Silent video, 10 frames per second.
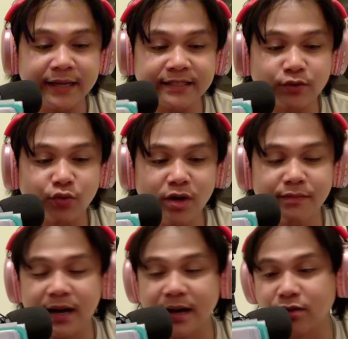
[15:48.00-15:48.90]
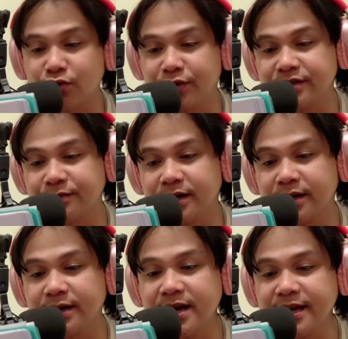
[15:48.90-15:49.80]
school mga kois,
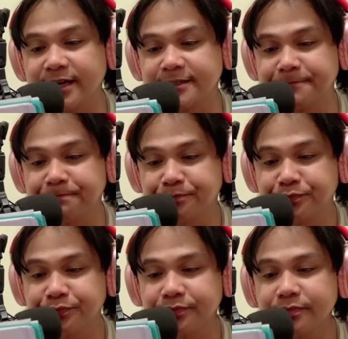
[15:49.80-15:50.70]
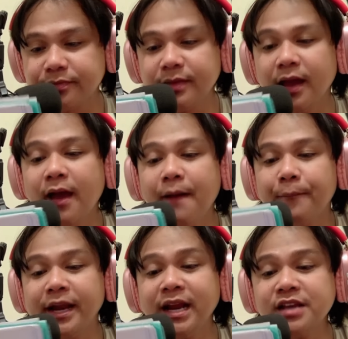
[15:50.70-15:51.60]
mga gayas.
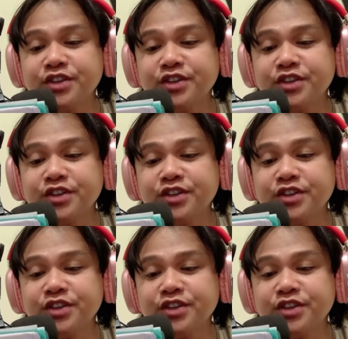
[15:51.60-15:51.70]
Manila